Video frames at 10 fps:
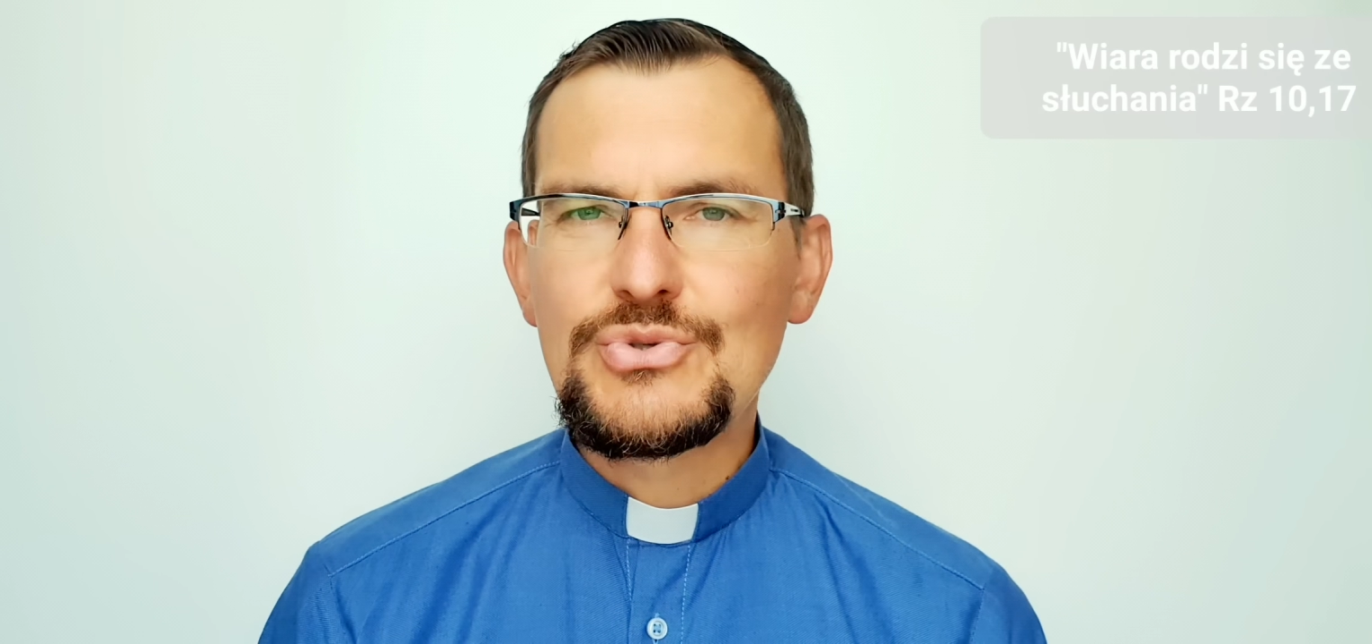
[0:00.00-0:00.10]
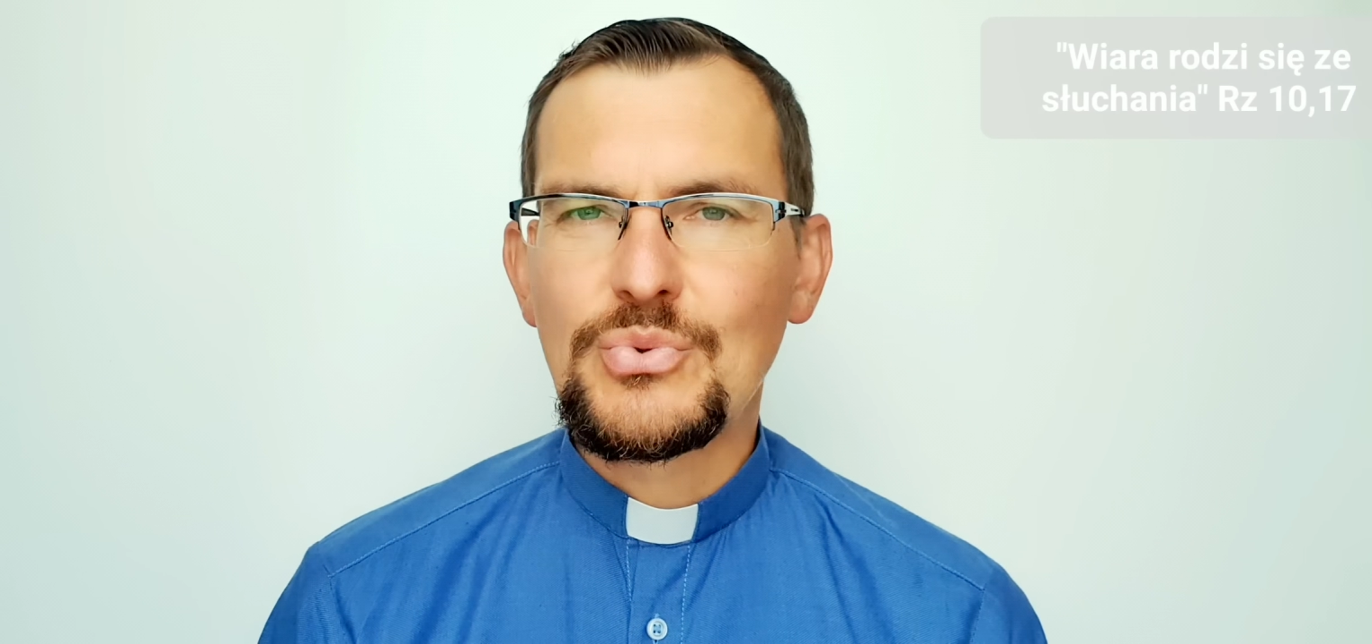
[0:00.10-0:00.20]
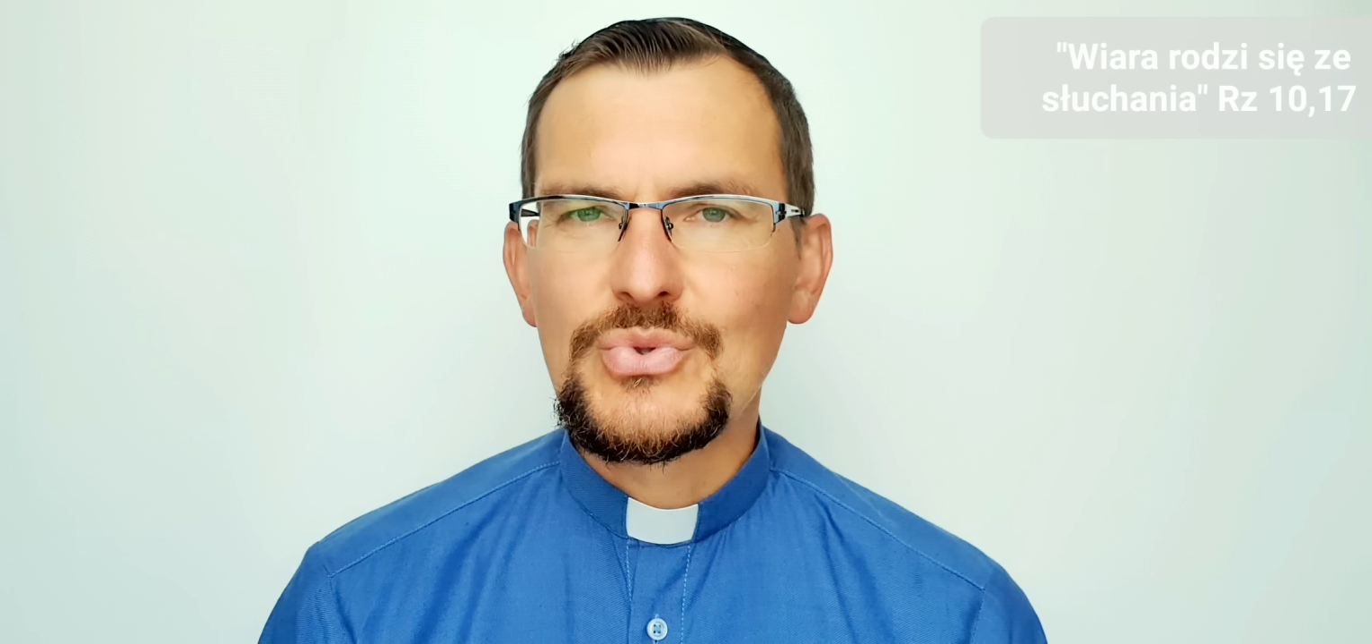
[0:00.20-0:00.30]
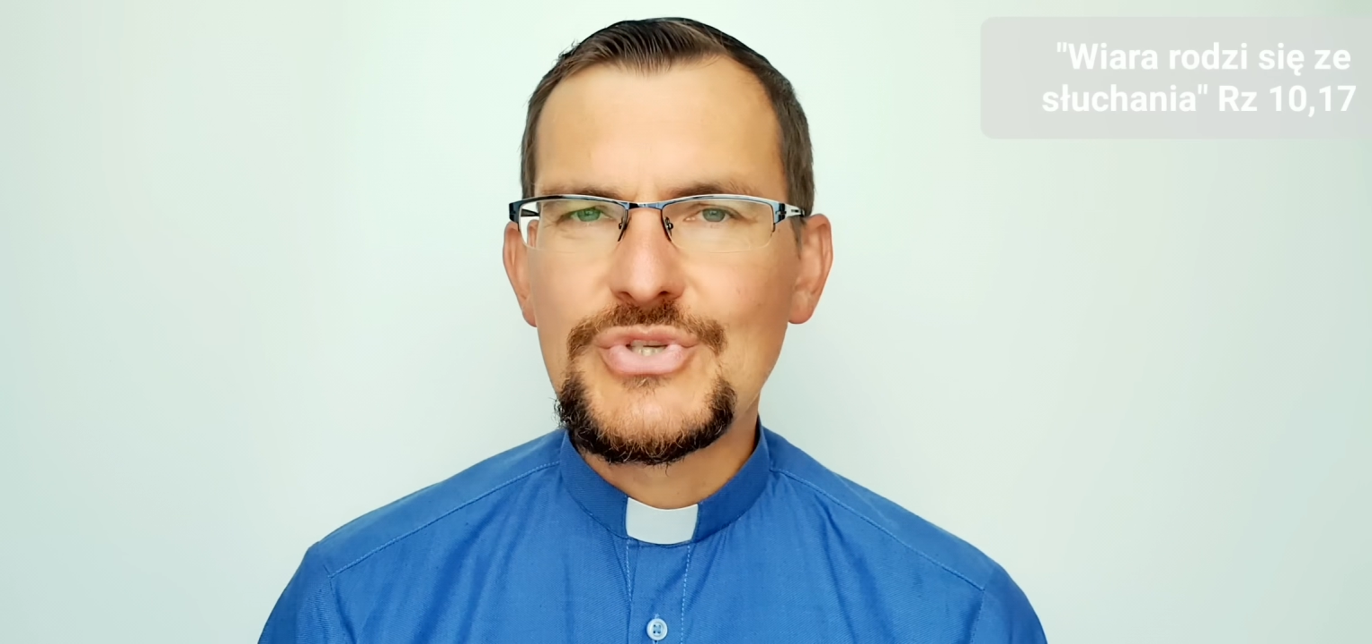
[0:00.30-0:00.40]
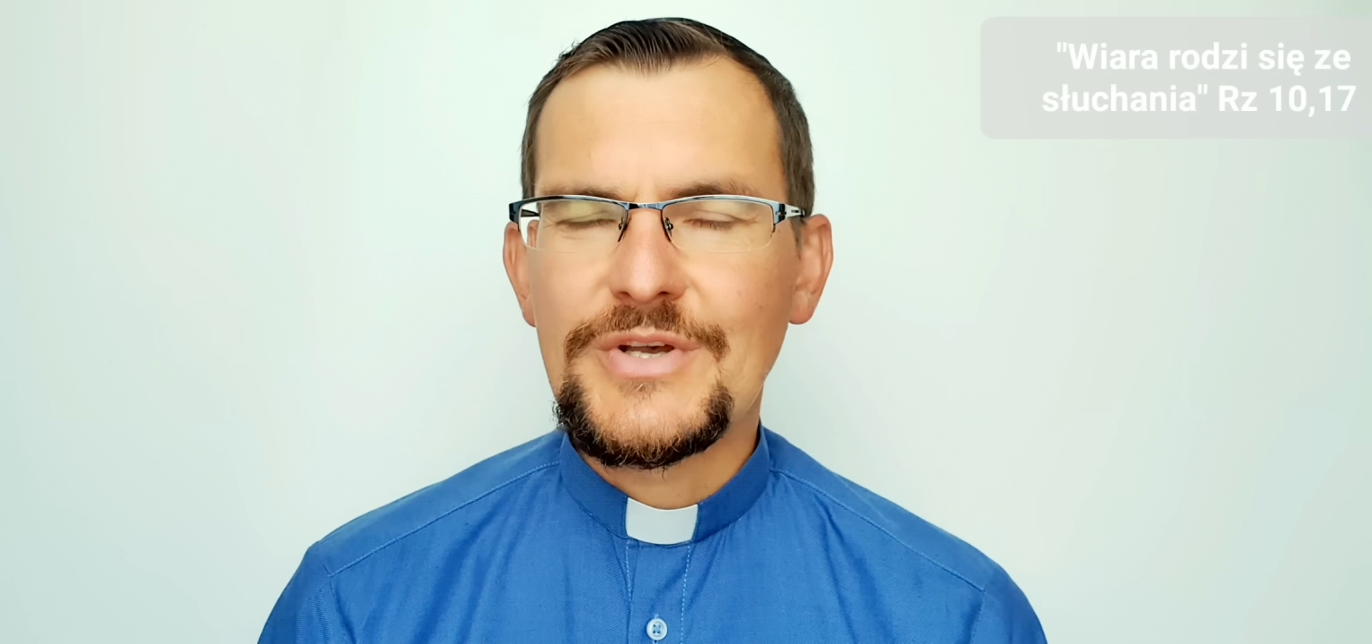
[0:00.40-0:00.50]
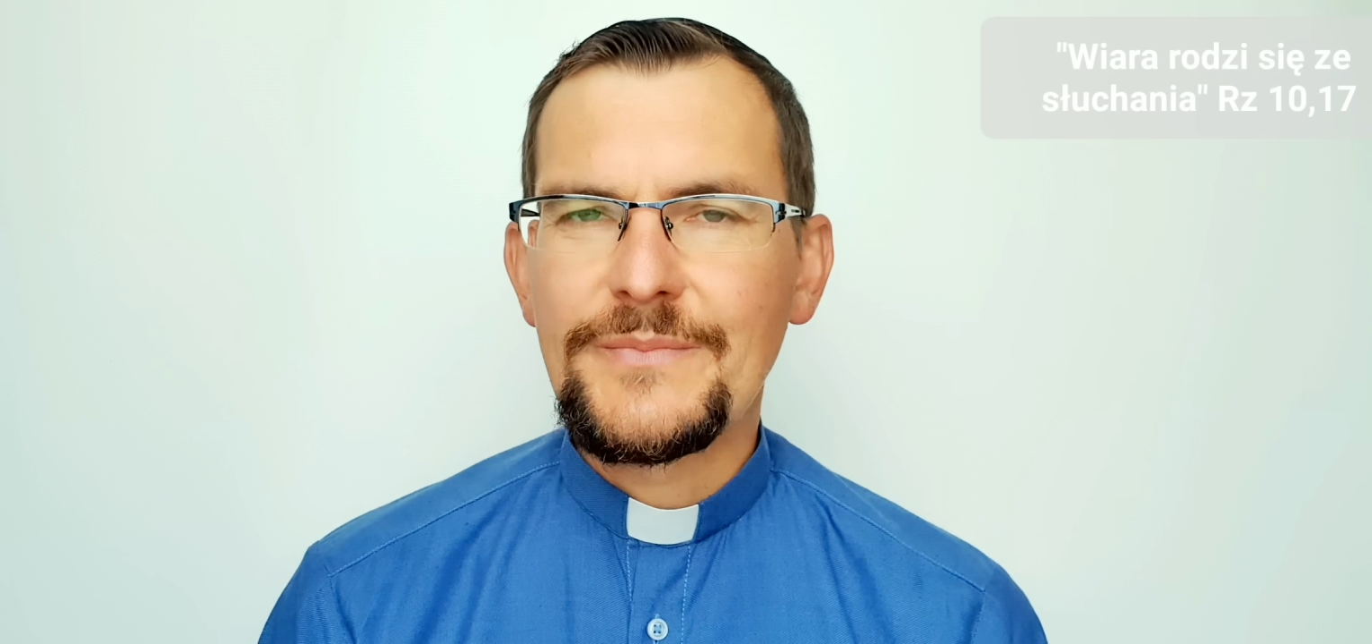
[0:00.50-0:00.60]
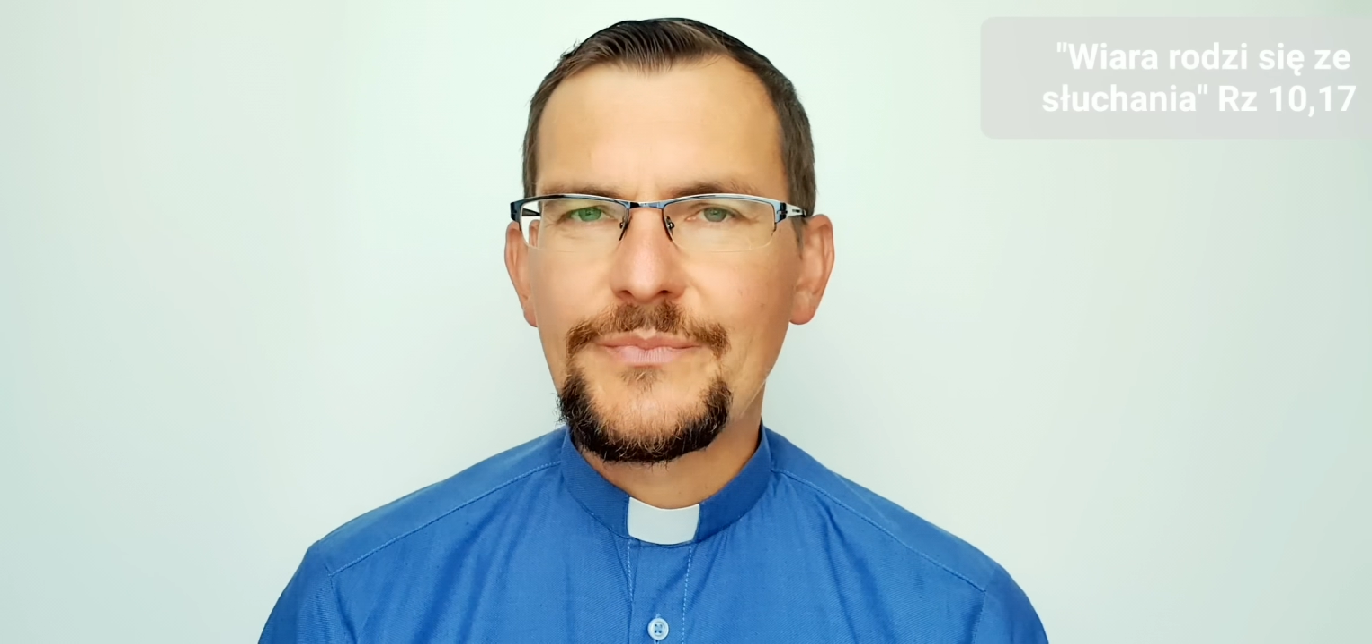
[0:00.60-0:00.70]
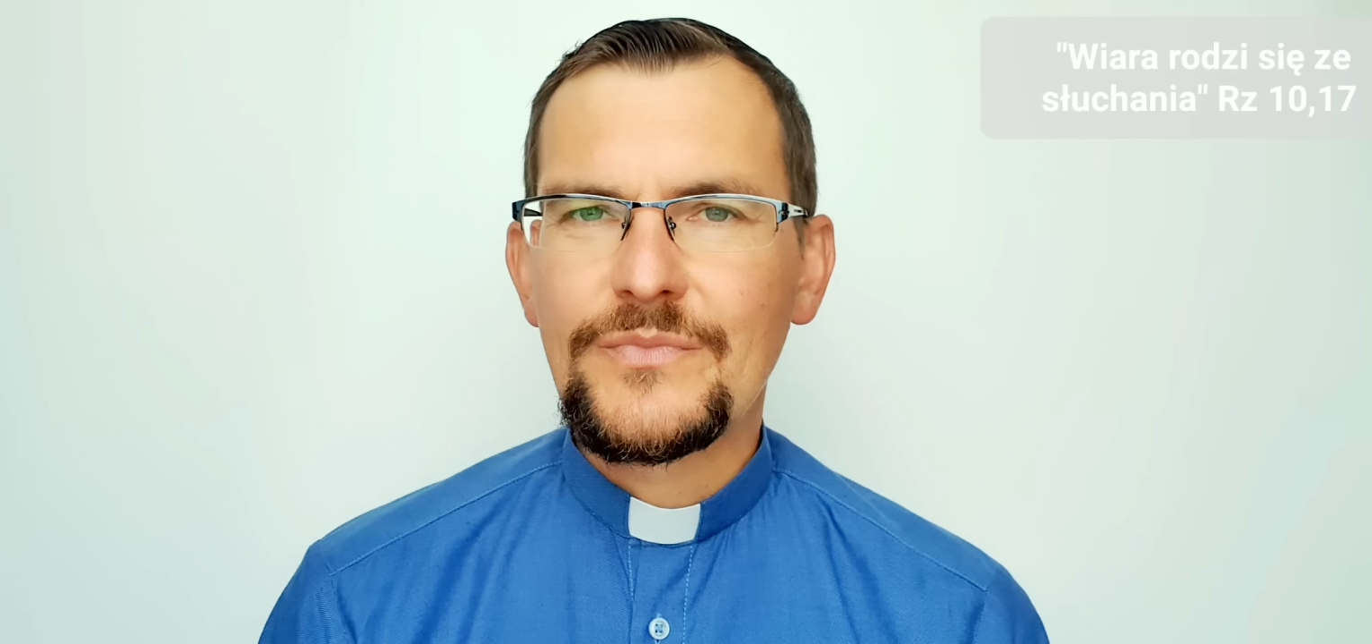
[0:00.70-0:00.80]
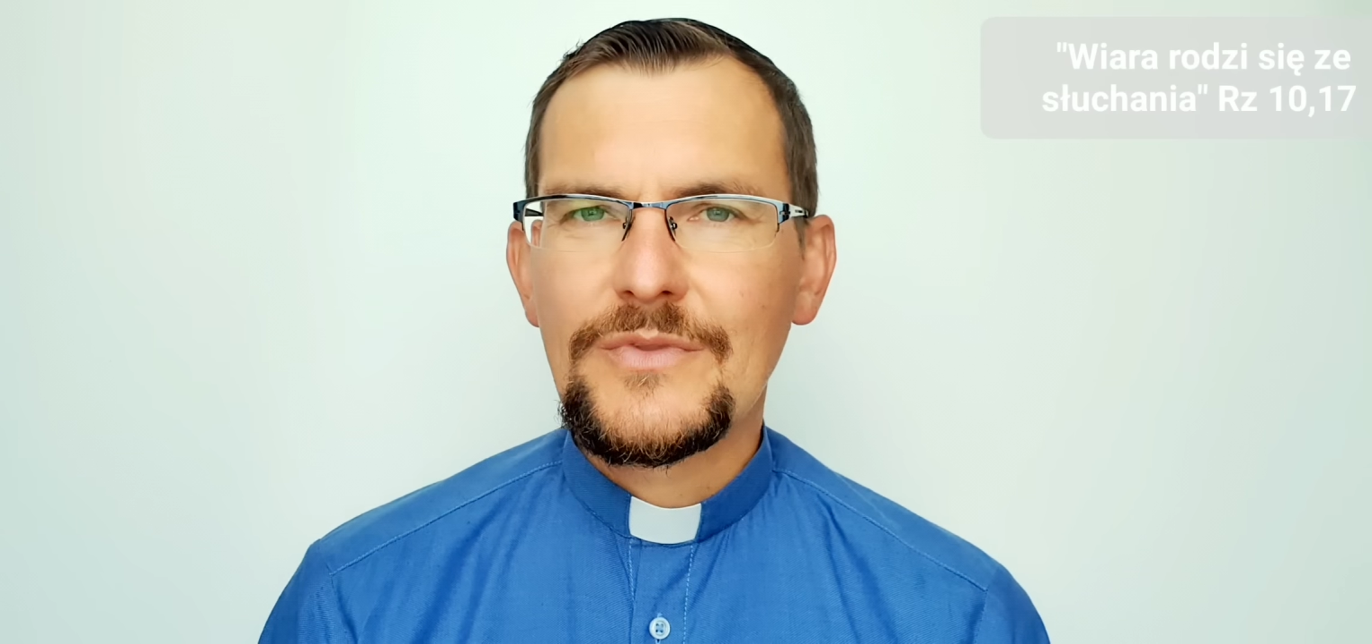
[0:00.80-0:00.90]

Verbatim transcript: słudzy.